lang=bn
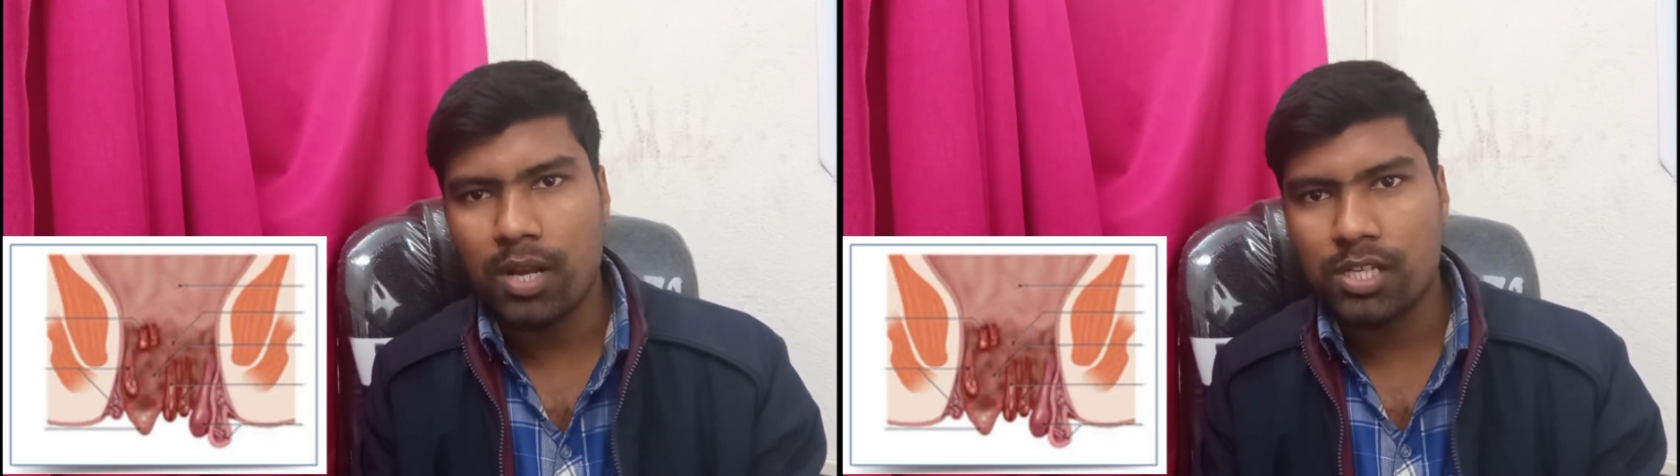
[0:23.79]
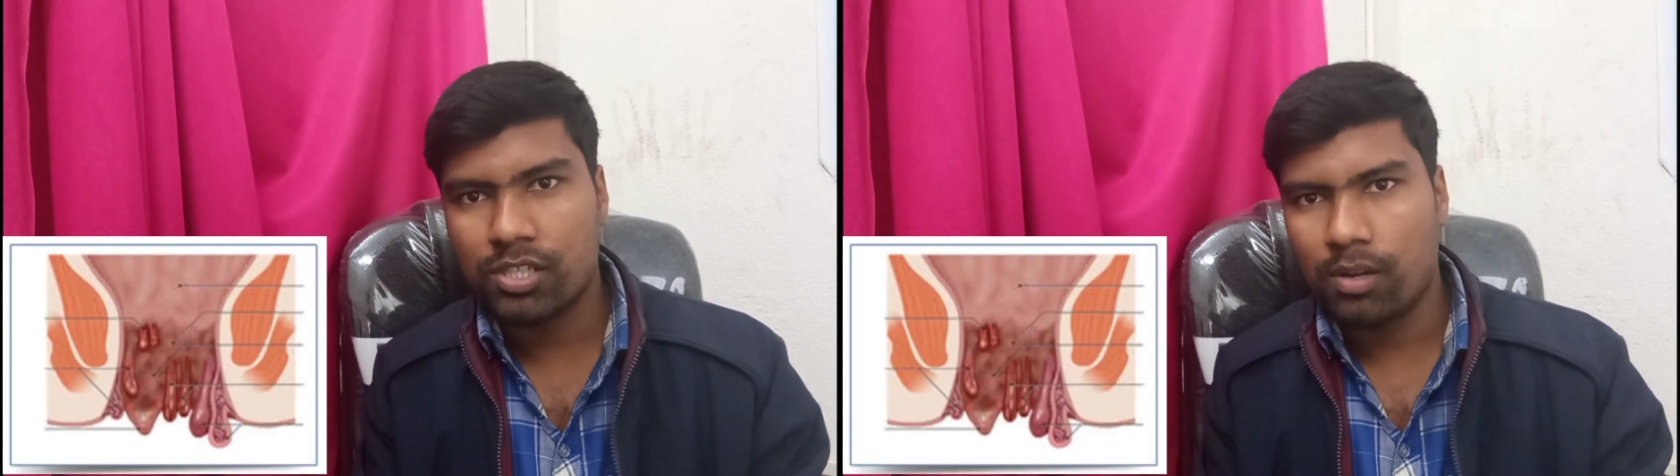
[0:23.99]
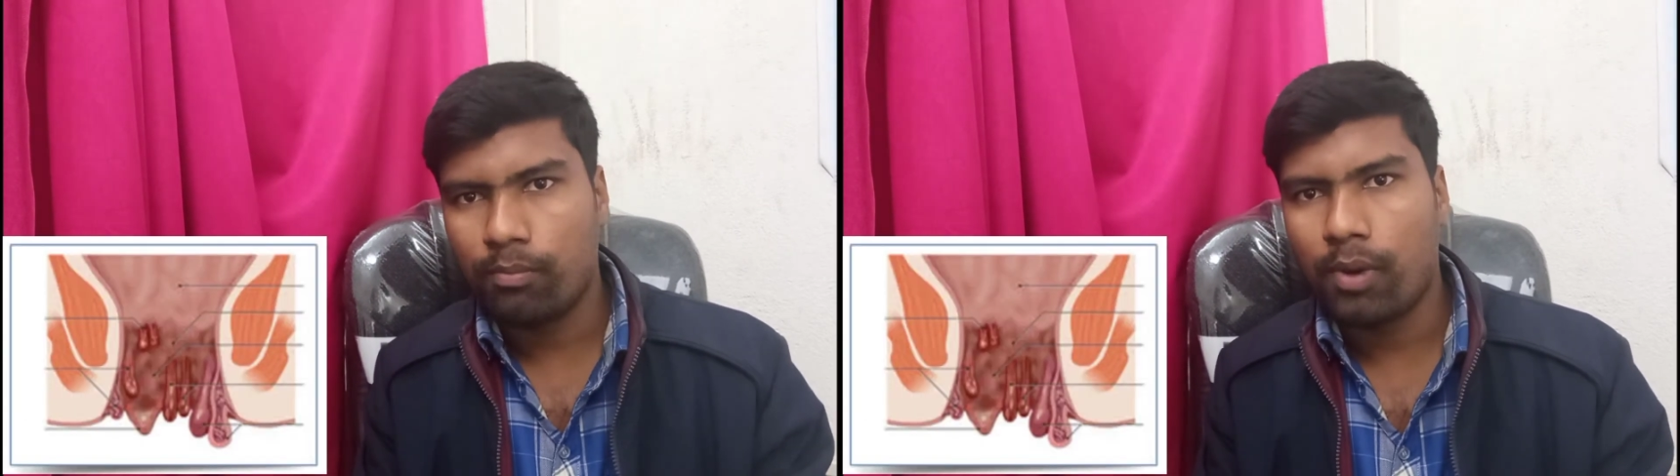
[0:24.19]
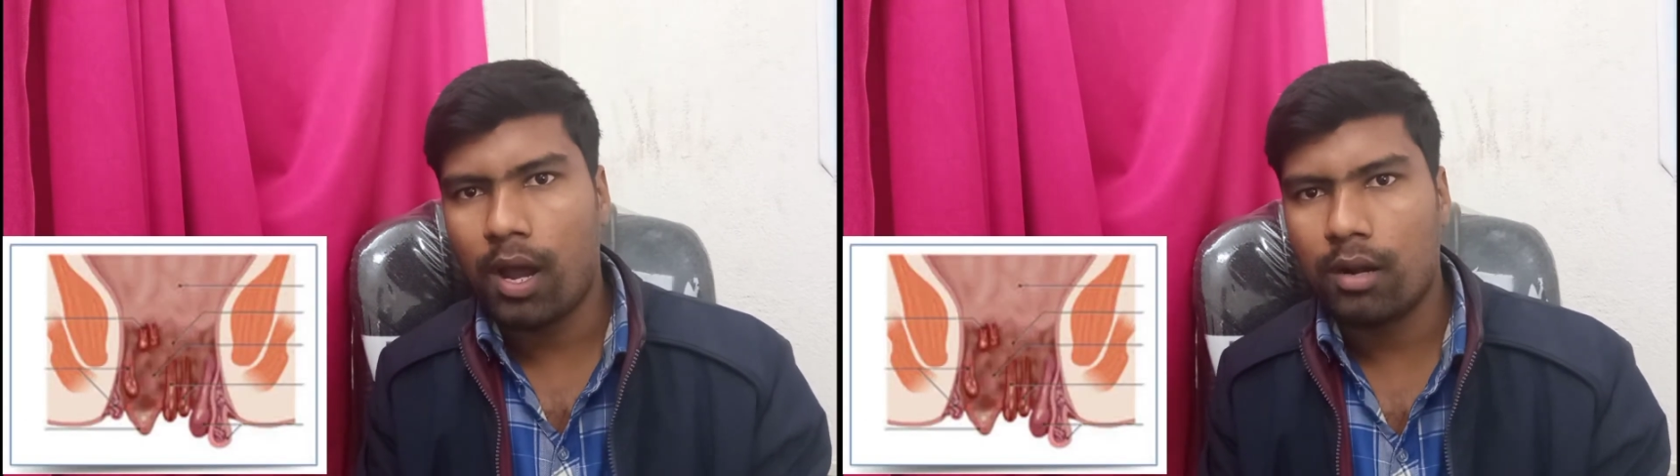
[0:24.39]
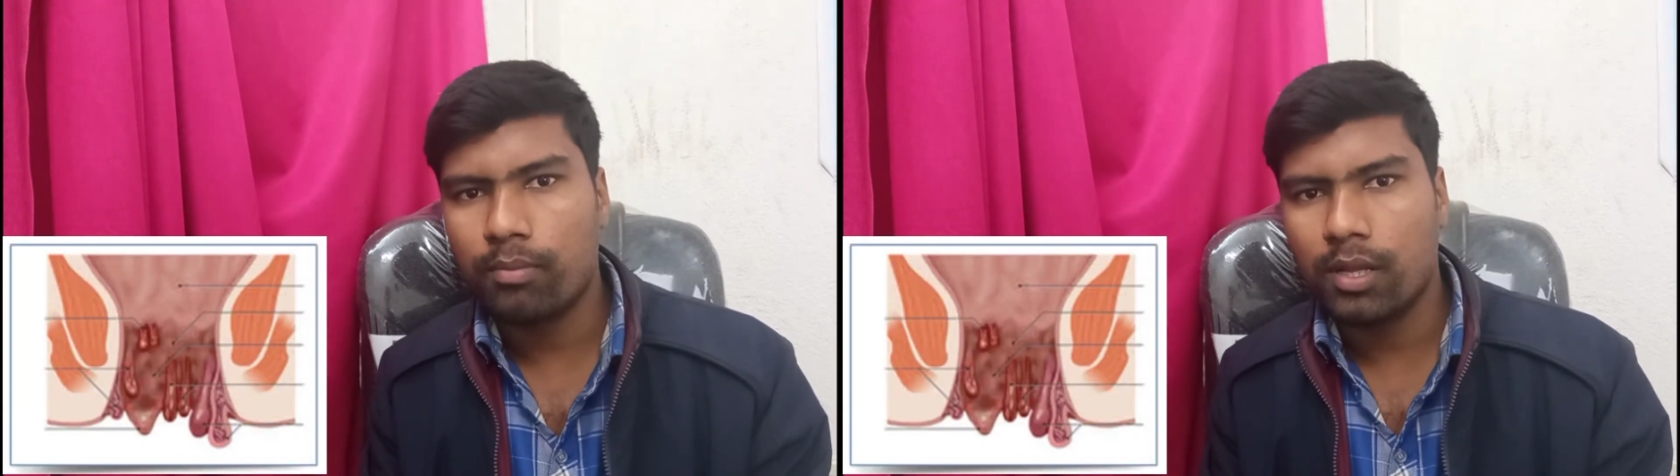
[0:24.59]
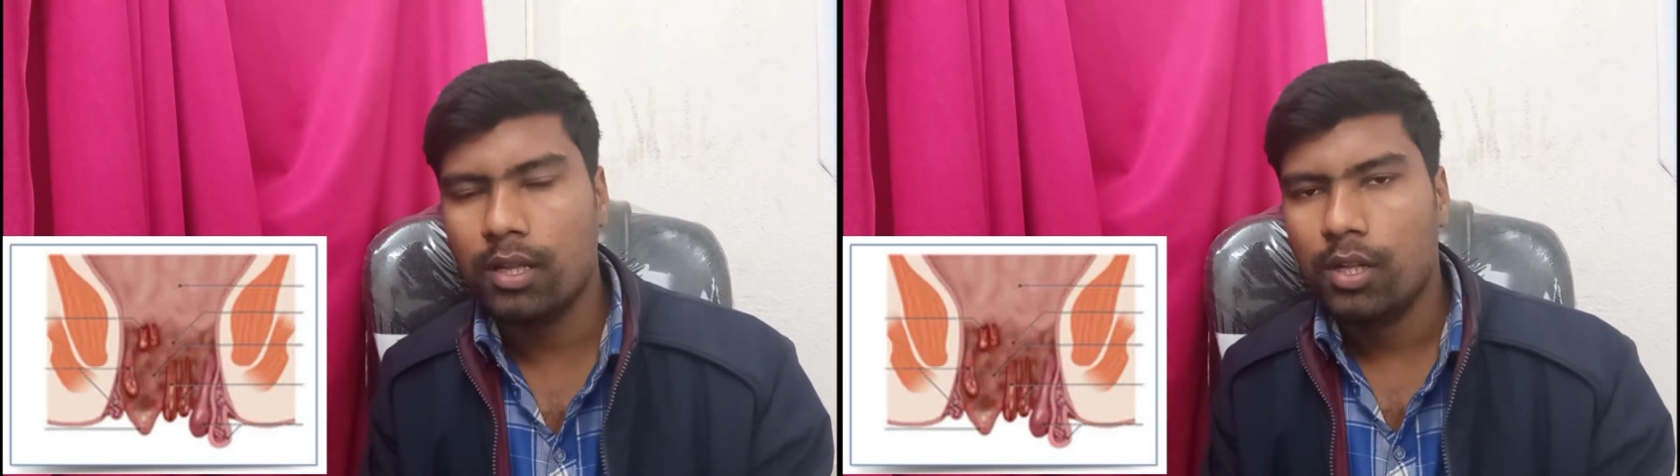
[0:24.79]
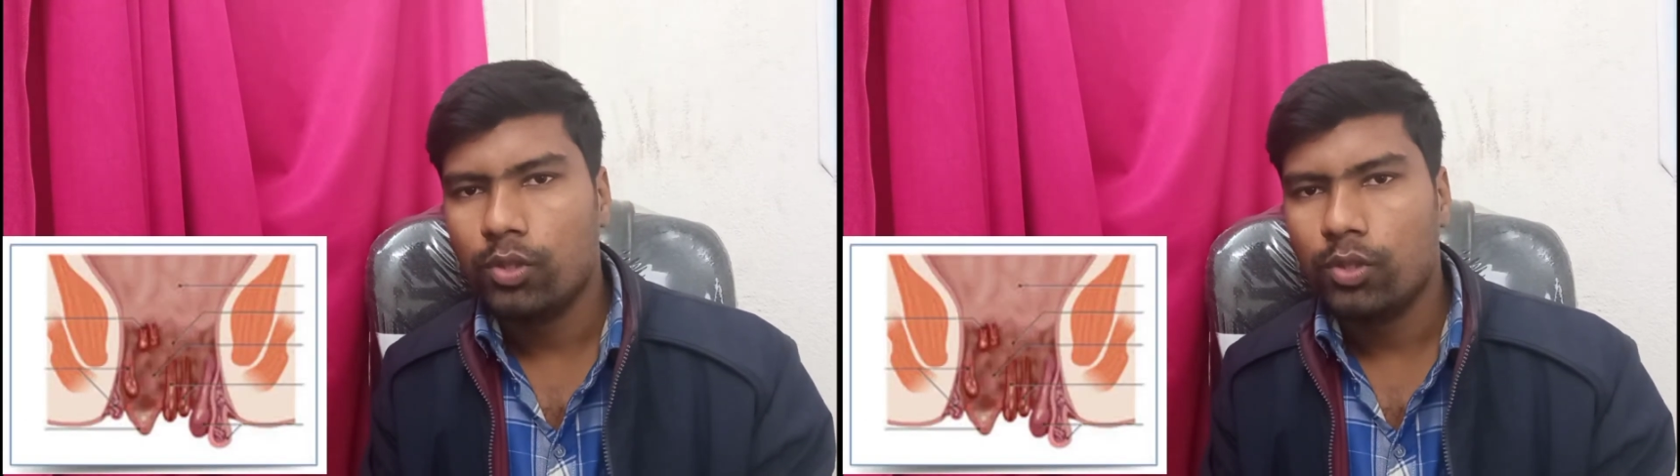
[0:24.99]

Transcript: ফাইলসটা বাড়বে